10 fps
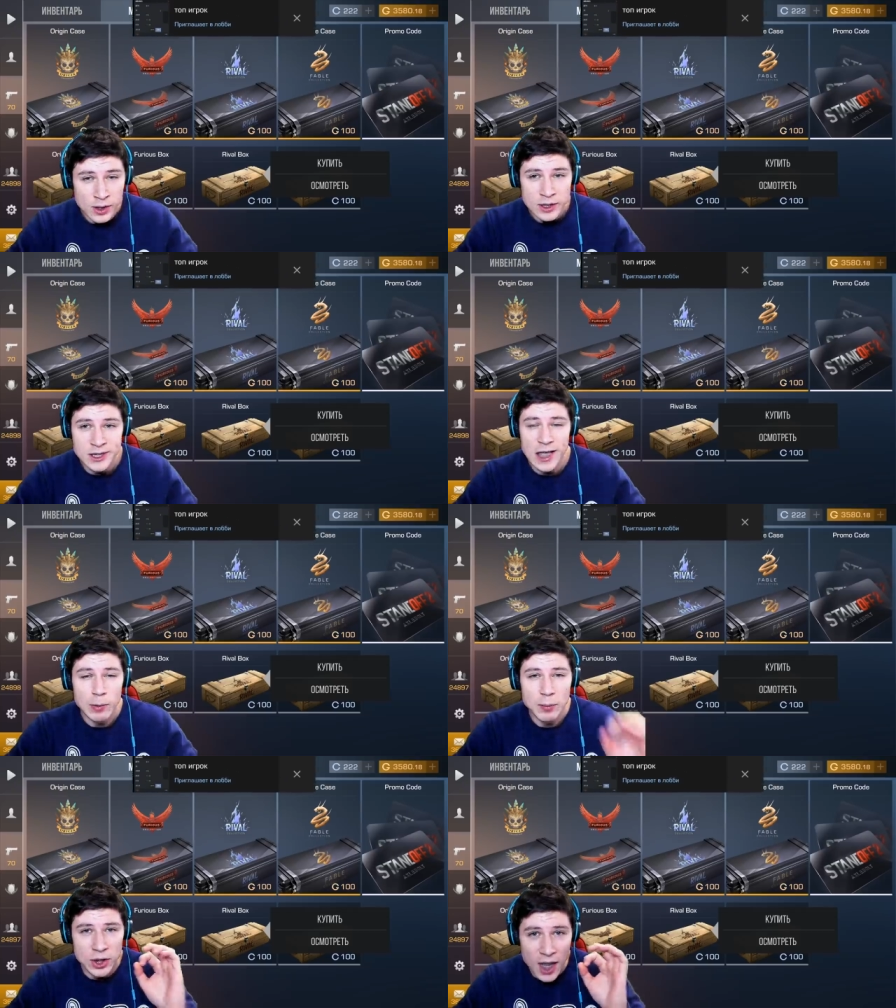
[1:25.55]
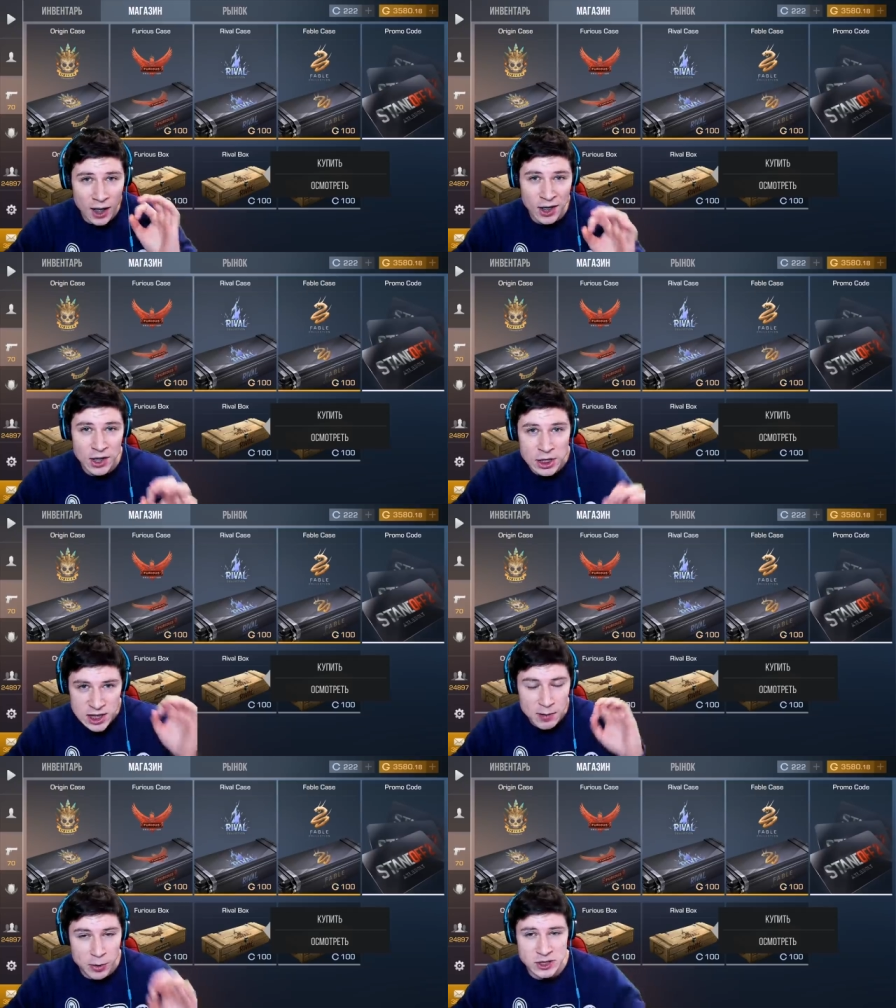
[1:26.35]
Самый банальный и
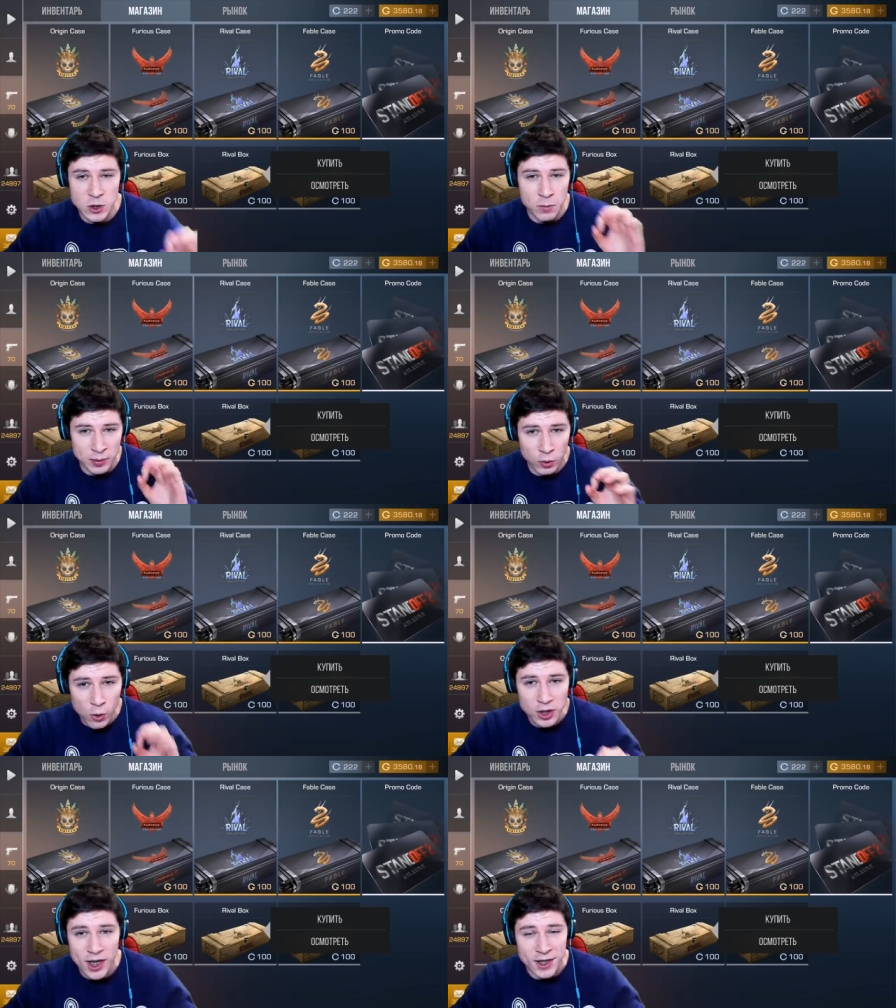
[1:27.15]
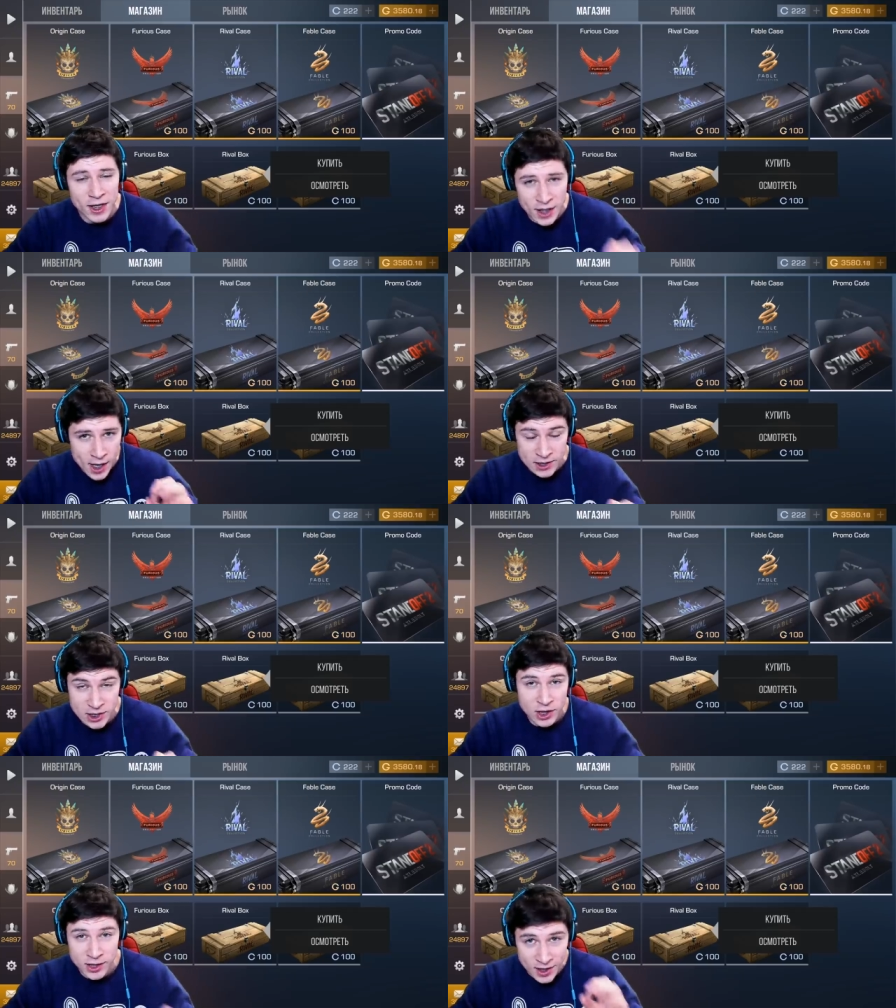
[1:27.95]
самый простой промокод это
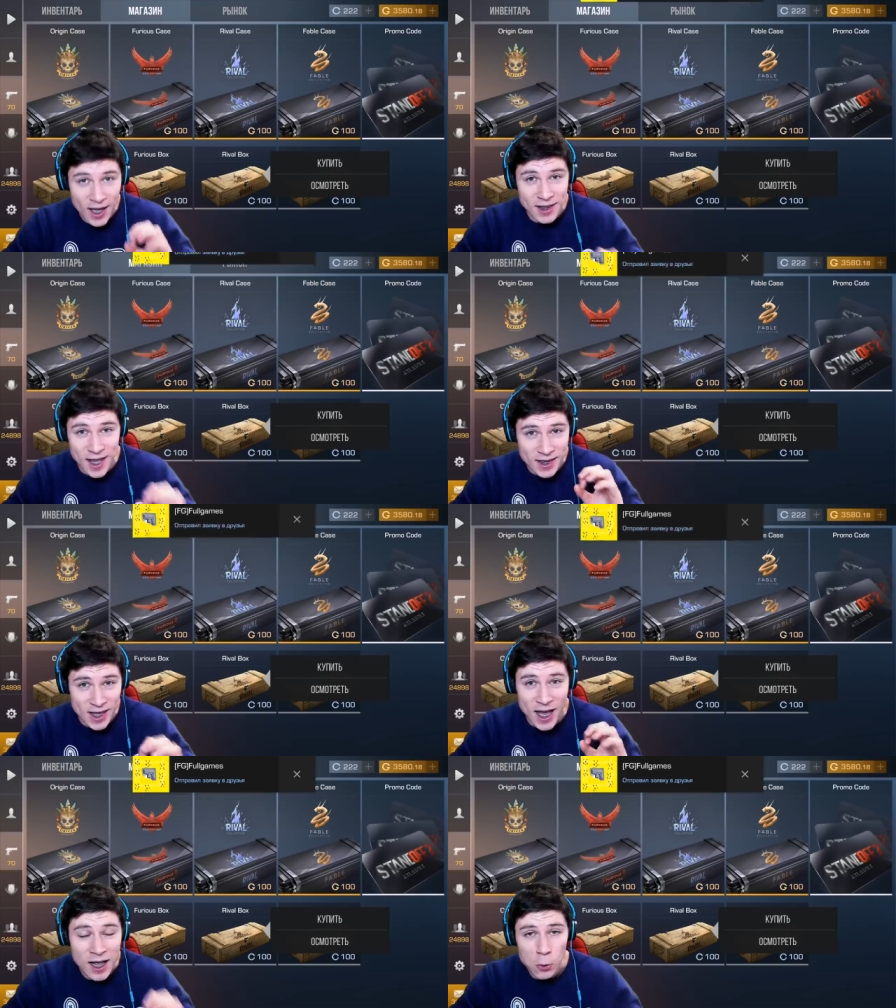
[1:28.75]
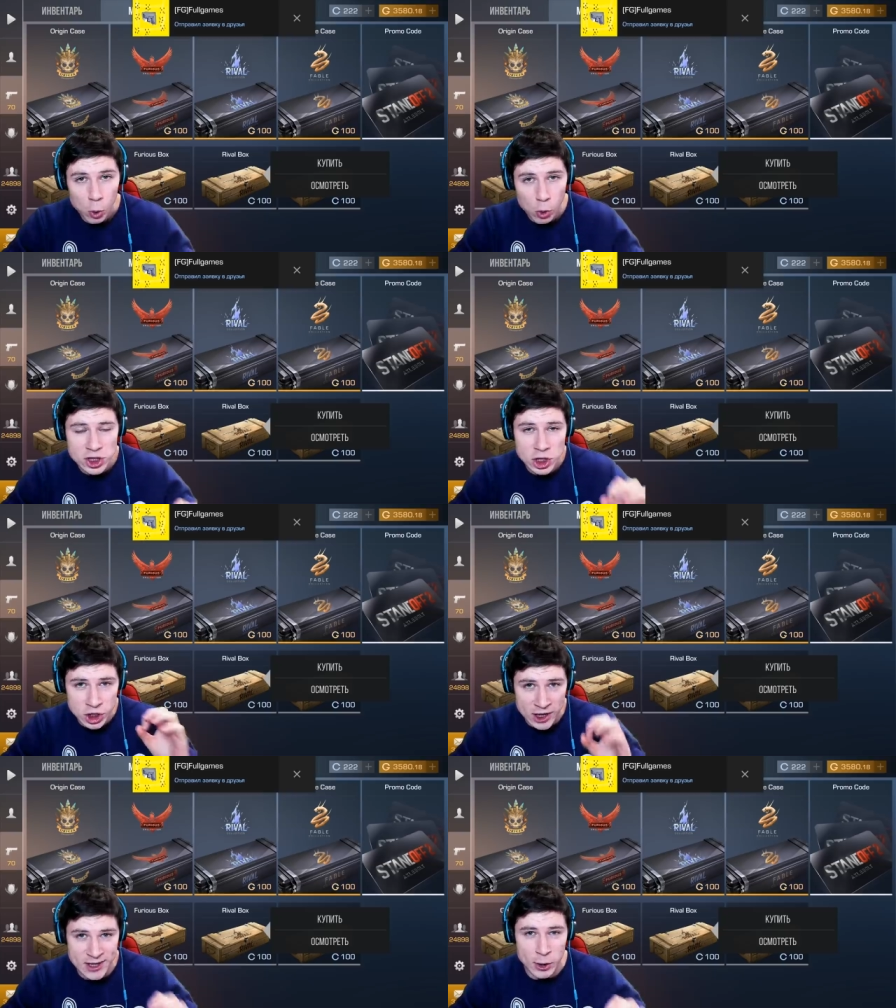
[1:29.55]
кейс. Да-да-да. Очень
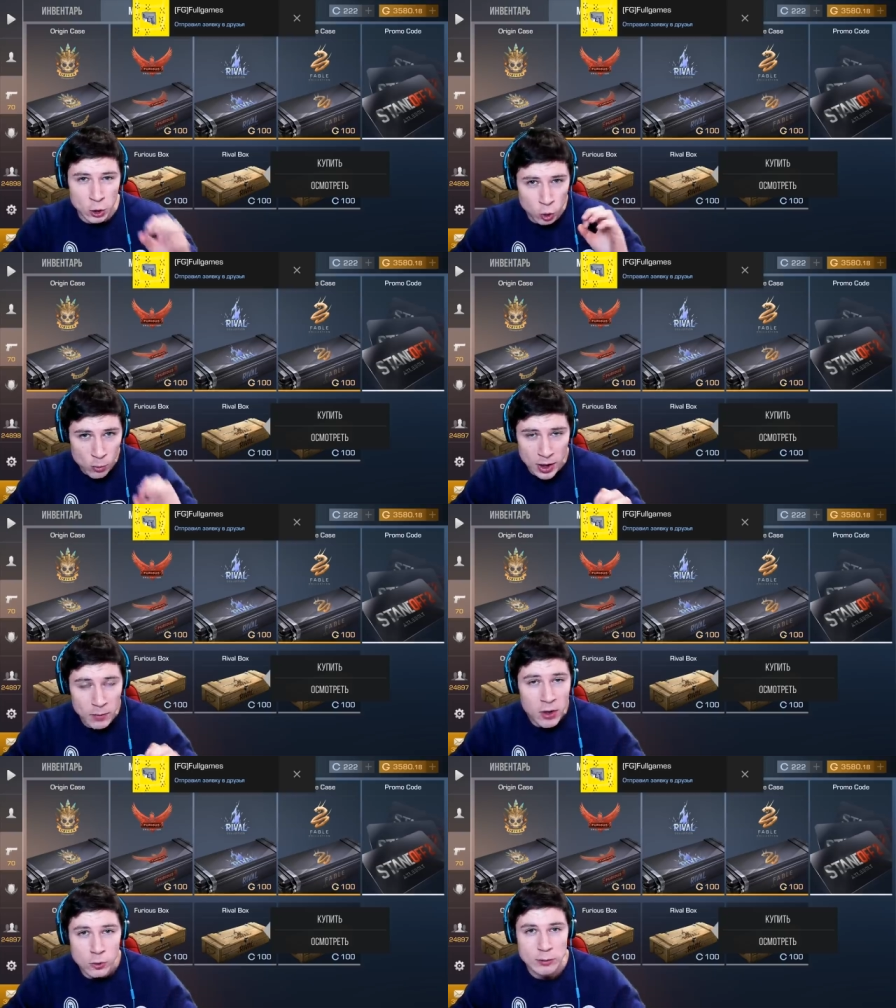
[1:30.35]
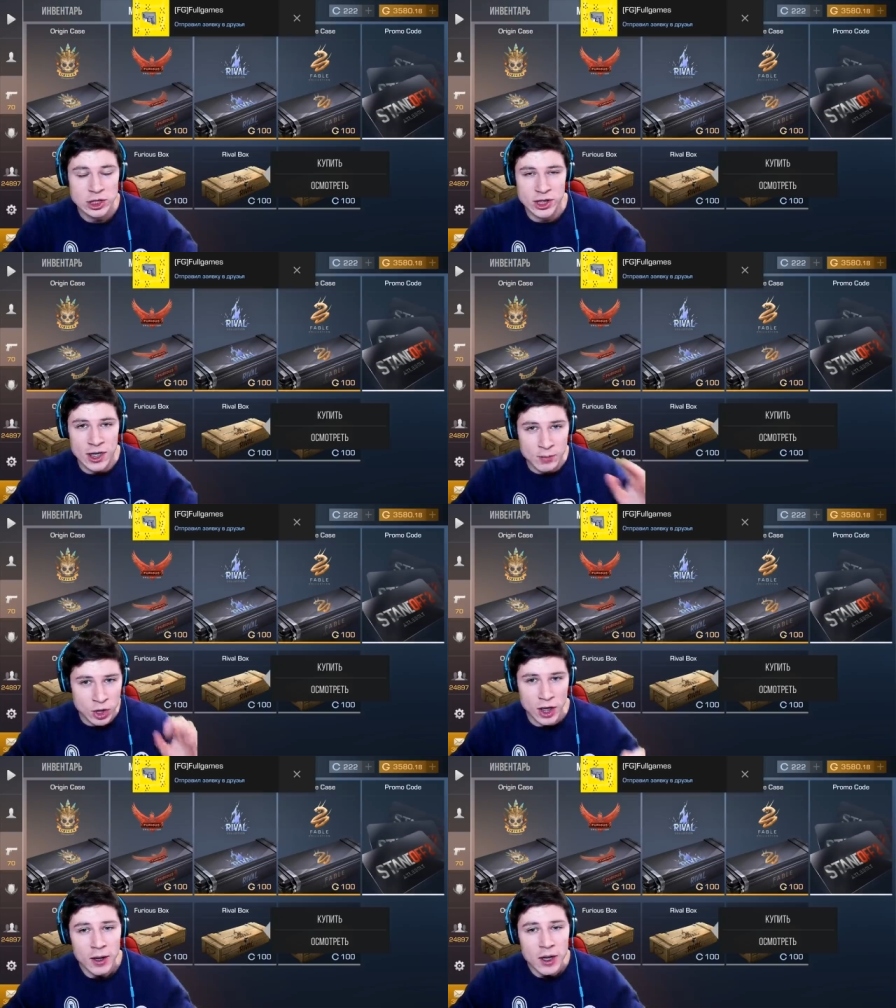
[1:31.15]
часто ютуберам, в том числе и мне,